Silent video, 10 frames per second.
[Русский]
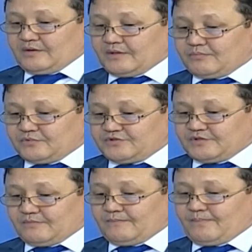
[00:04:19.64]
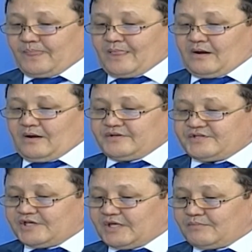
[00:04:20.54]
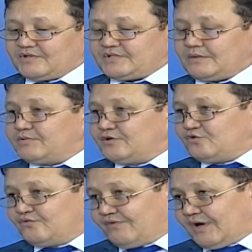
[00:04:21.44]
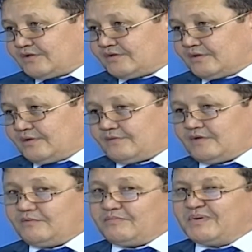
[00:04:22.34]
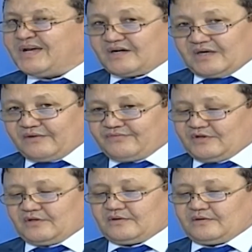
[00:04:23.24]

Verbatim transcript: допустим, теме, событию, факты, и биография.